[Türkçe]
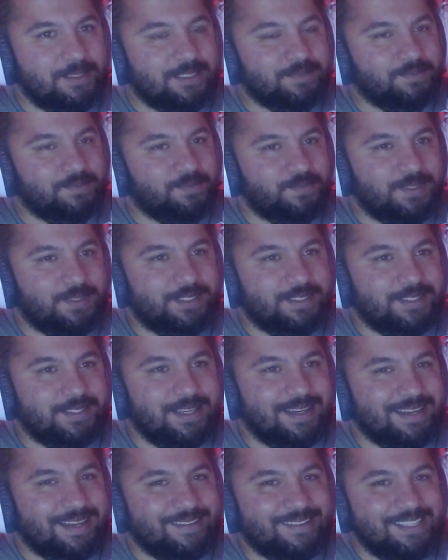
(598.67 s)
Biz
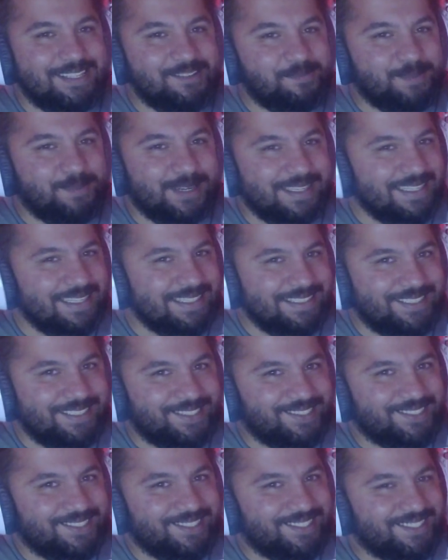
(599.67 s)
hayvan gibi para harcıyoruz.
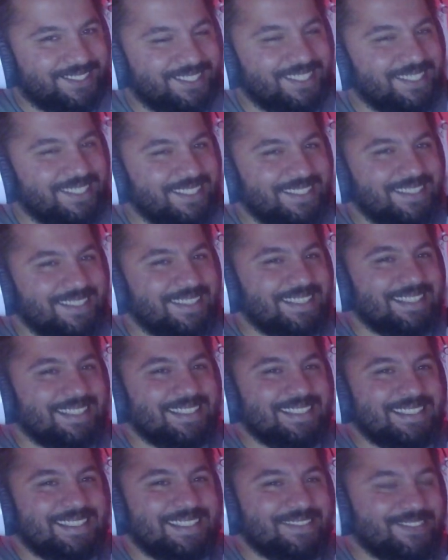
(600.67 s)
Hani
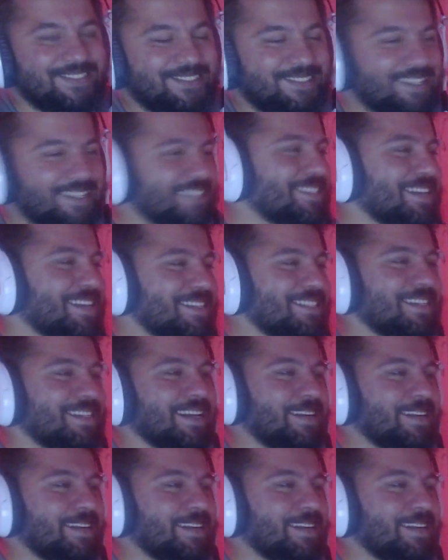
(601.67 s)
bunun kazancı nerede?